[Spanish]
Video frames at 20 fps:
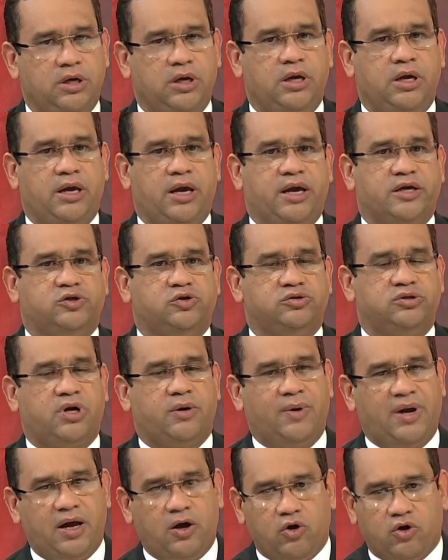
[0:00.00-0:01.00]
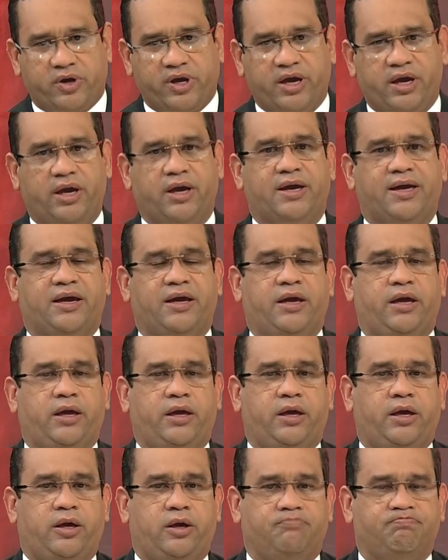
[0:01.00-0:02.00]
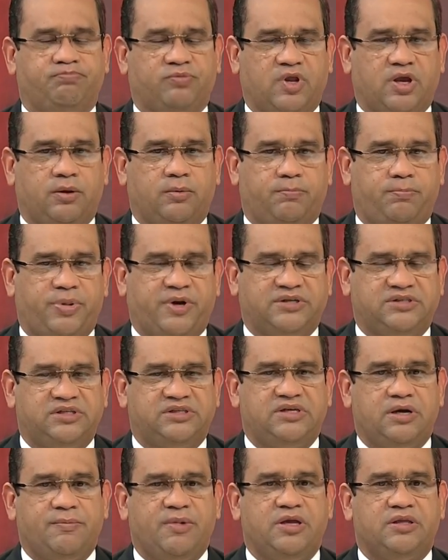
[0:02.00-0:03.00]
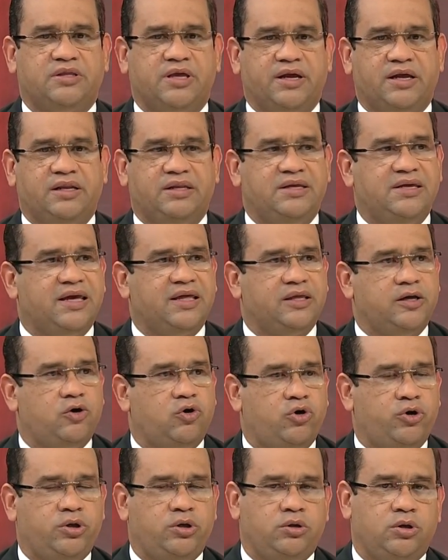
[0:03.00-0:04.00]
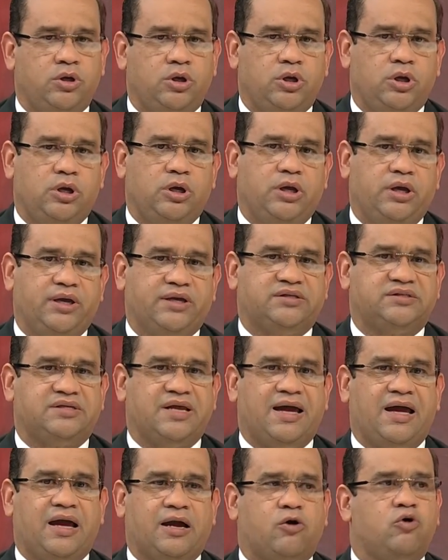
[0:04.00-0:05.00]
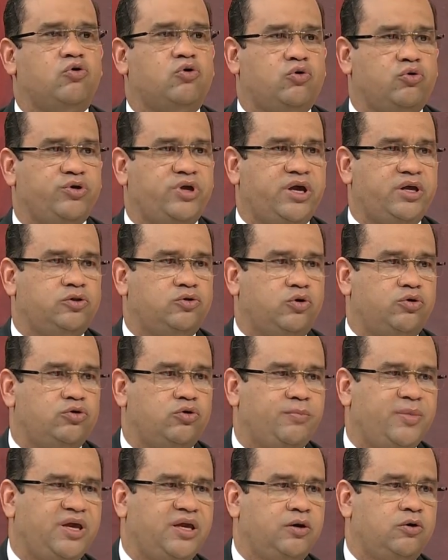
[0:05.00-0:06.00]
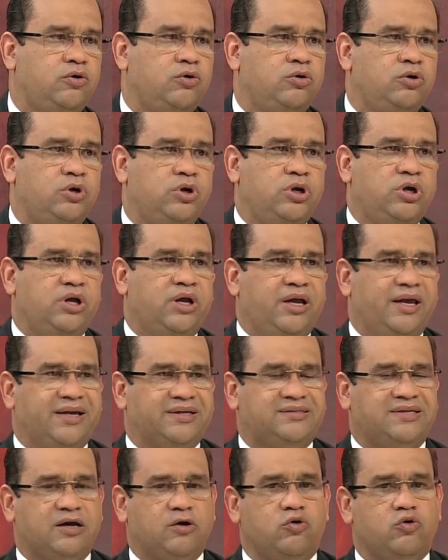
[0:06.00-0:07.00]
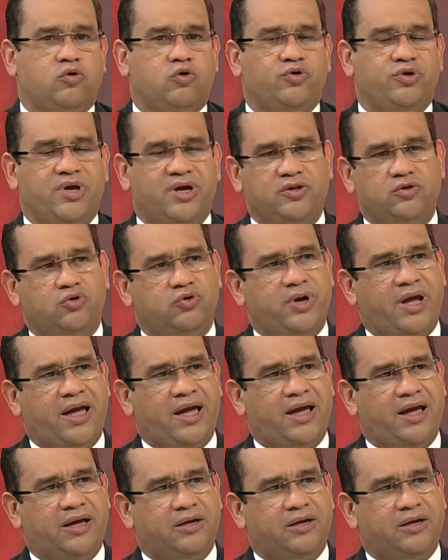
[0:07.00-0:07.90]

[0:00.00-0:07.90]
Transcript: Es un trabajo que eh, precisamente en el día de hoy está concluyendo, hoy domingo, está concluyendo una